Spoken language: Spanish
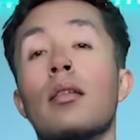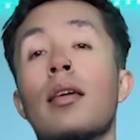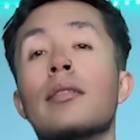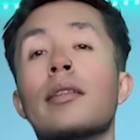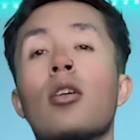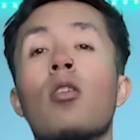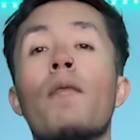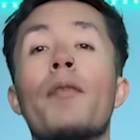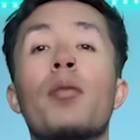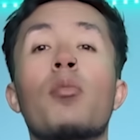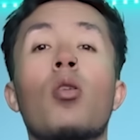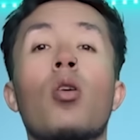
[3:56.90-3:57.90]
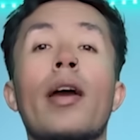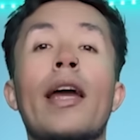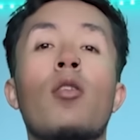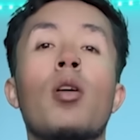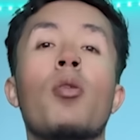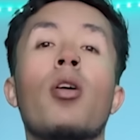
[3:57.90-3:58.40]
se confirmó
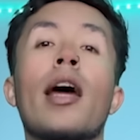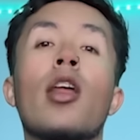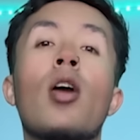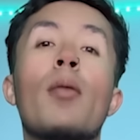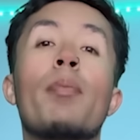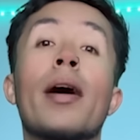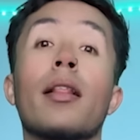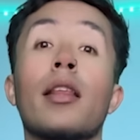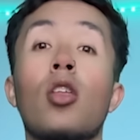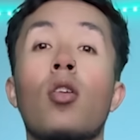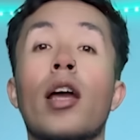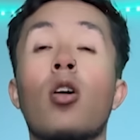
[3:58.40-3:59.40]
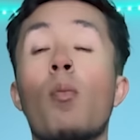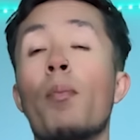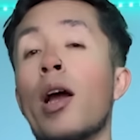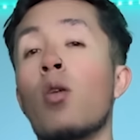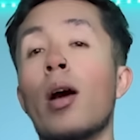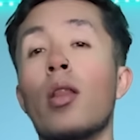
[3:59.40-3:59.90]
el nuevo horario del partido de
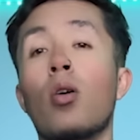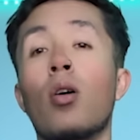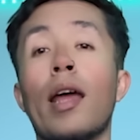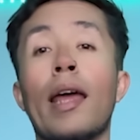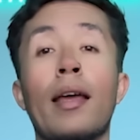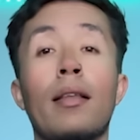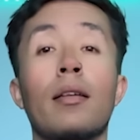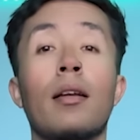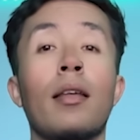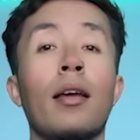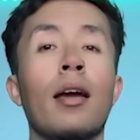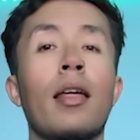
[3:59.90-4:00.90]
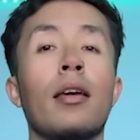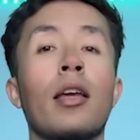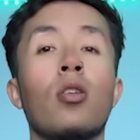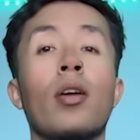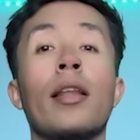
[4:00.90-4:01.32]
Copa Ecuador entre Liga de Quito y el